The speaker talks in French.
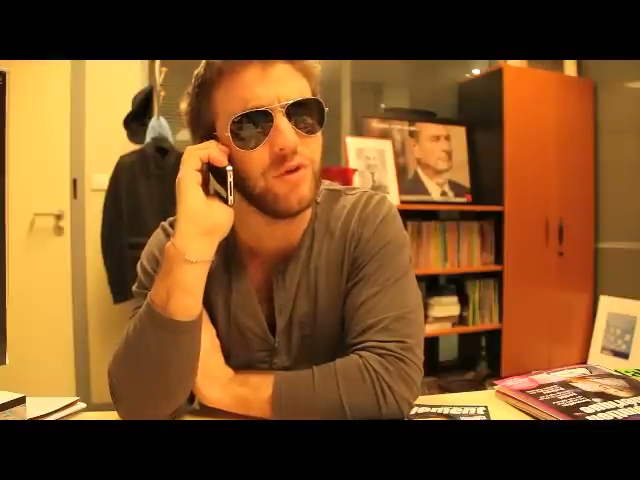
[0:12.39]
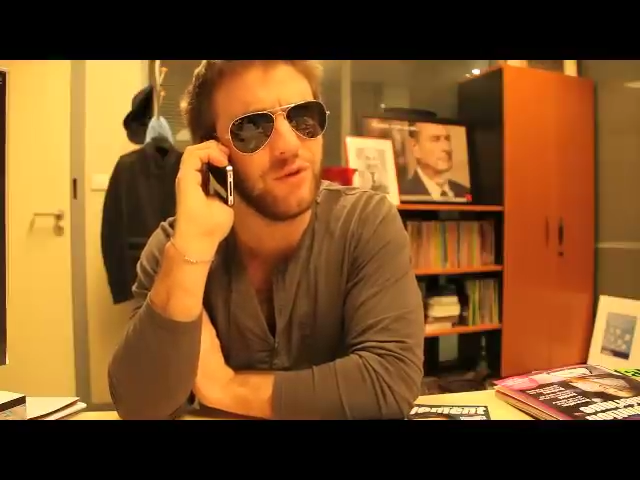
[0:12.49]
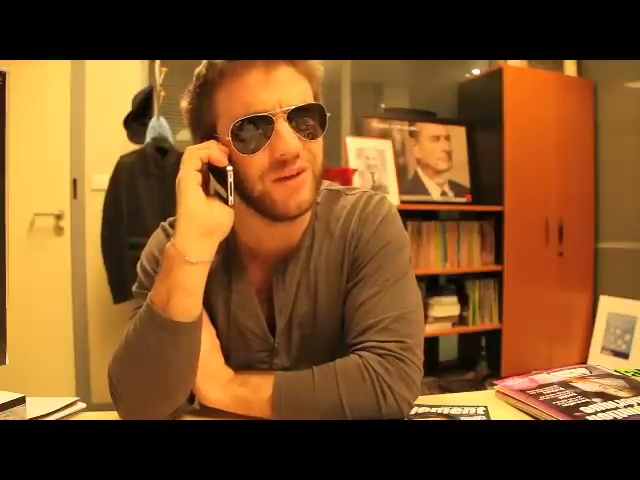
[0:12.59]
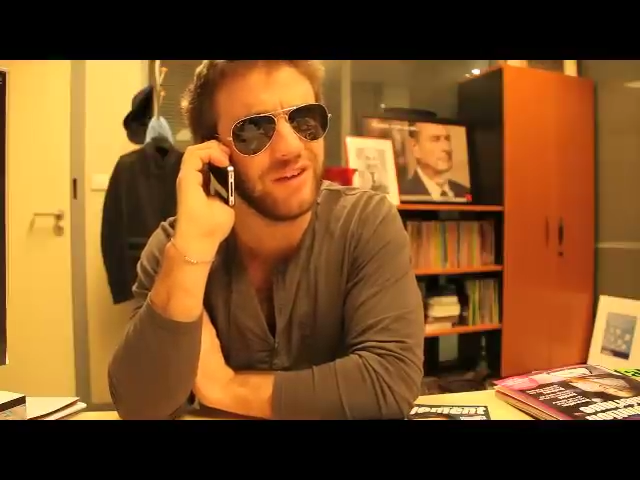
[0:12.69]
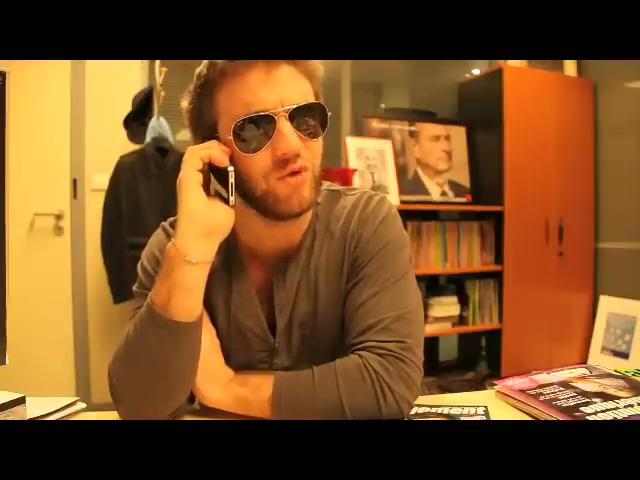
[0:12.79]
en
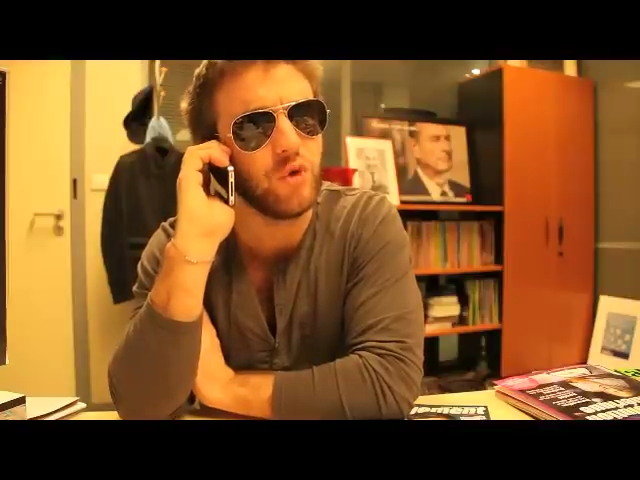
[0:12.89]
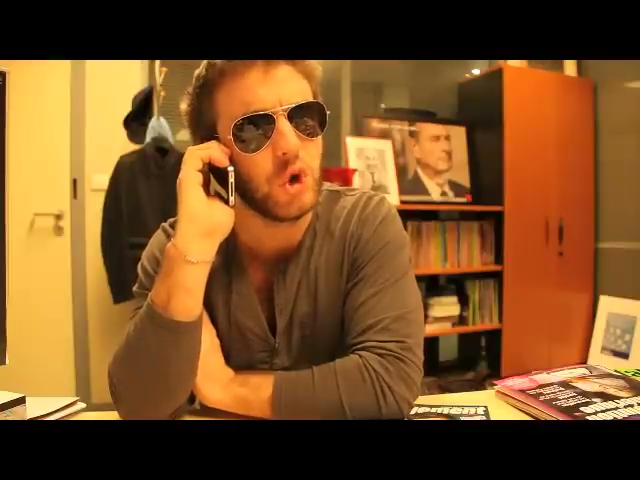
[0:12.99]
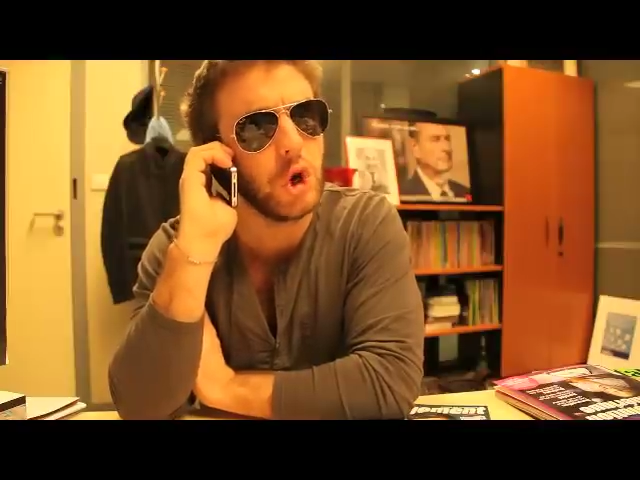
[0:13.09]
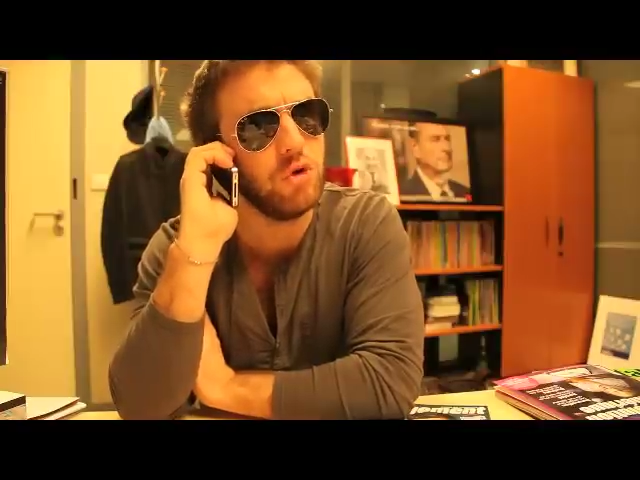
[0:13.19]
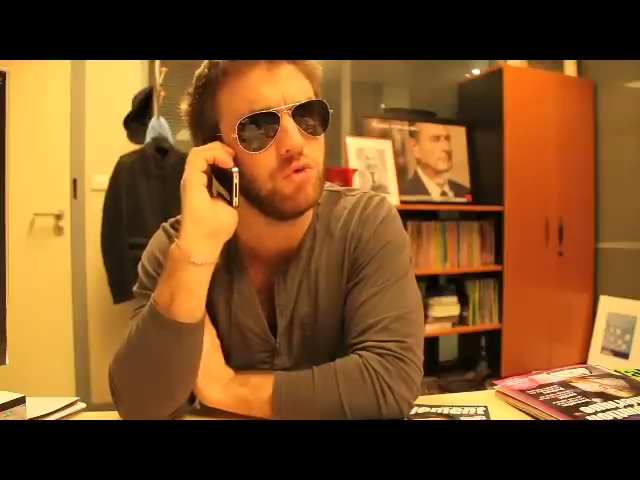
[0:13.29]
version
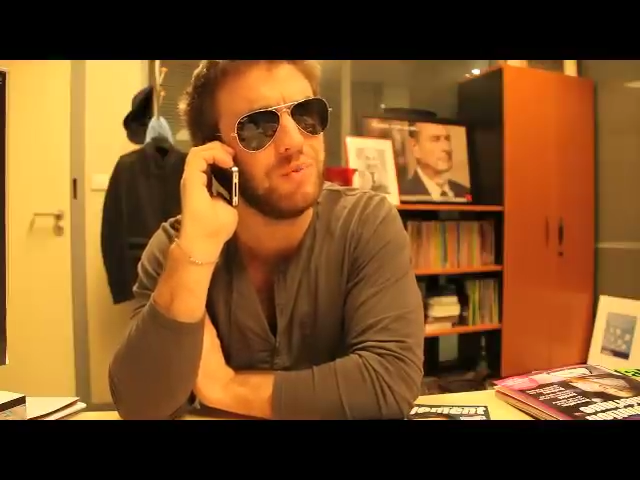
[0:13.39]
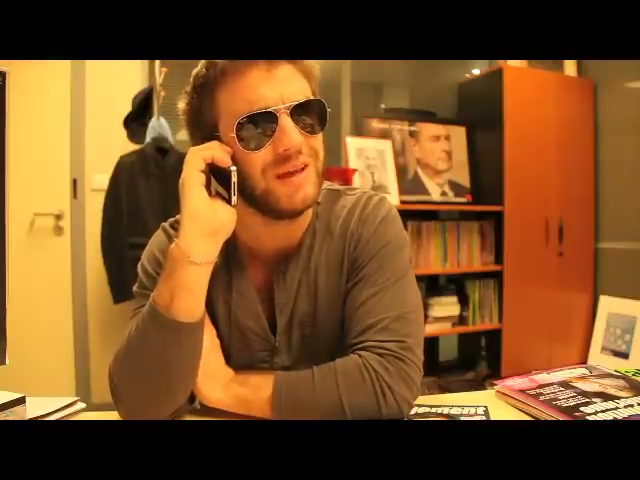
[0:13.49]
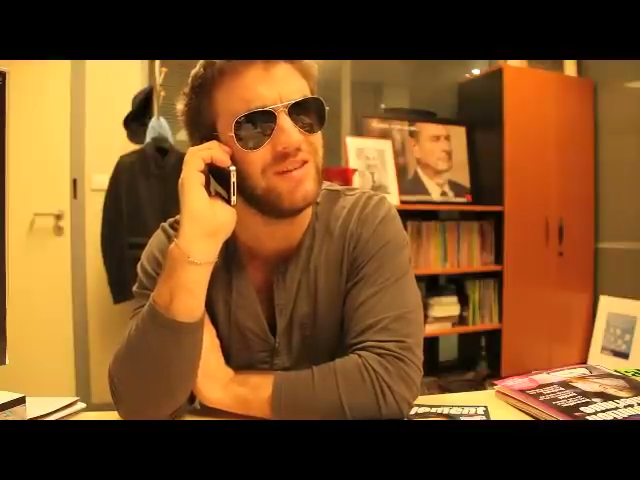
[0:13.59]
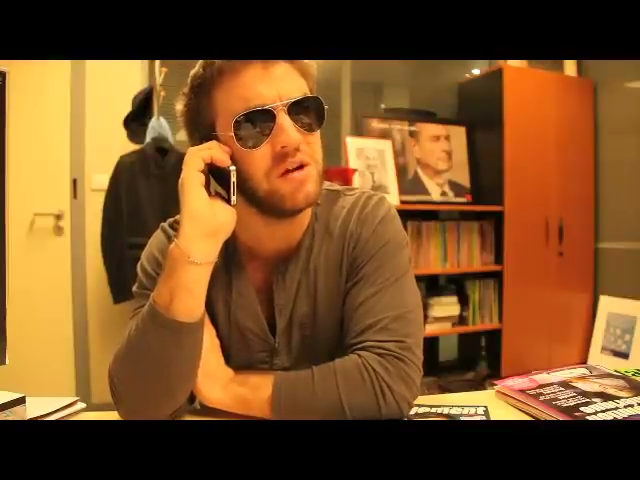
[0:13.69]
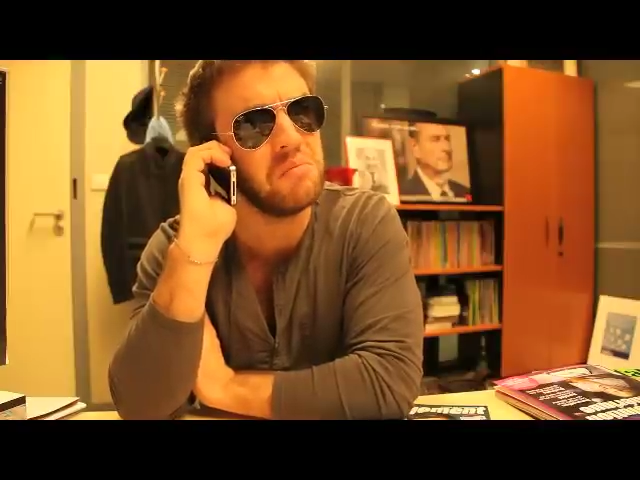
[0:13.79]
gold ou
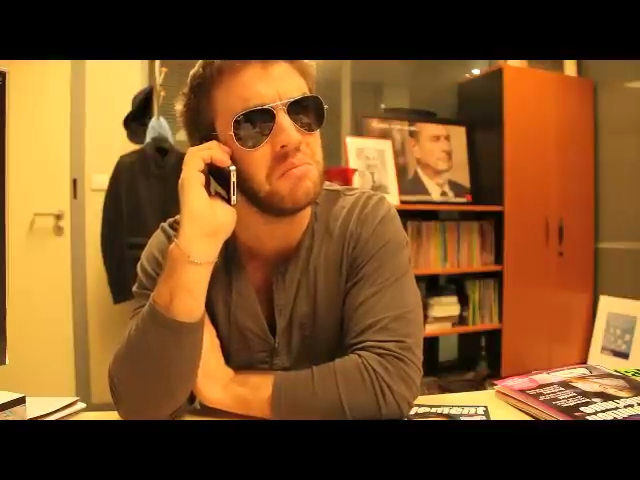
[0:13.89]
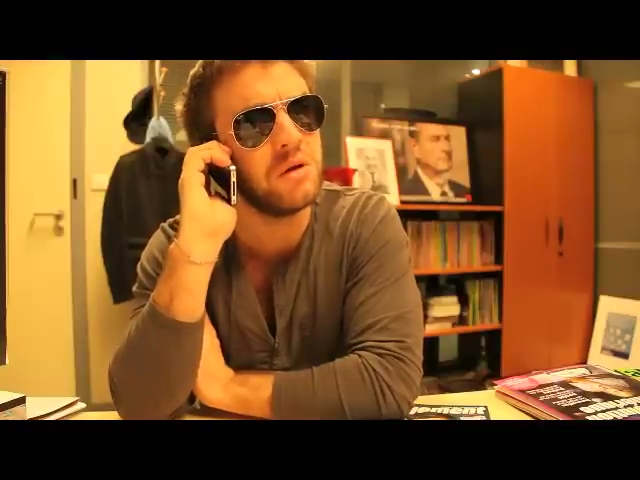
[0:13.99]
platinum